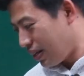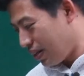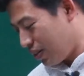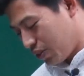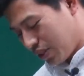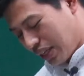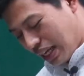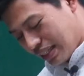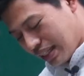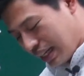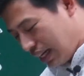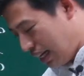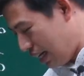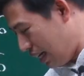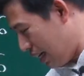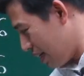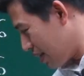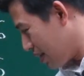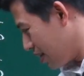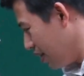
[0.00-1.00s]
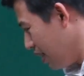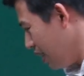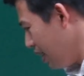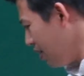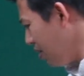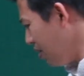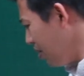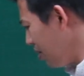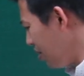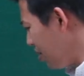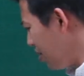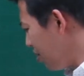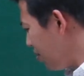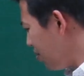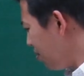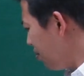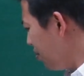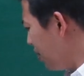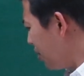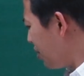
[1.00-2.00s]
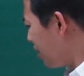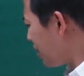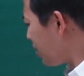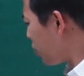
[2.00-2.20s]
Chúng ta sẽ à, xử lý biểu thức